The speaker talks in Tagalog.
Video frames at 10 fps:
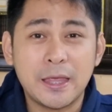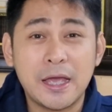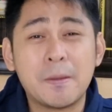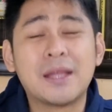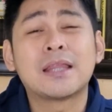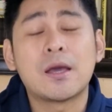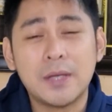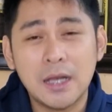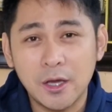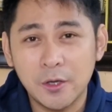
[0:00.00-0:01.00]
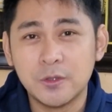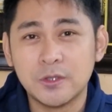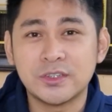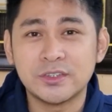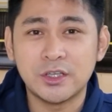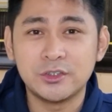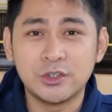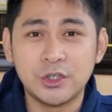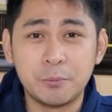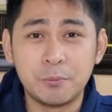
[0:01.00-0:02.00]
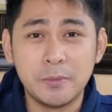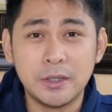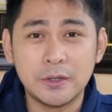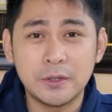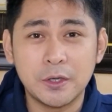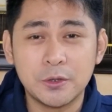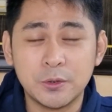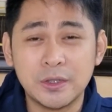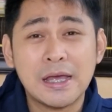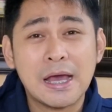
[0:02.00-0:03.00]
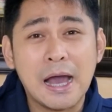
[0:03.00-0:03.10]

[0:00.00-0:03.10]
Kaya antabi lang kayo doon sa schedule na yun, bibigyan kayo doon.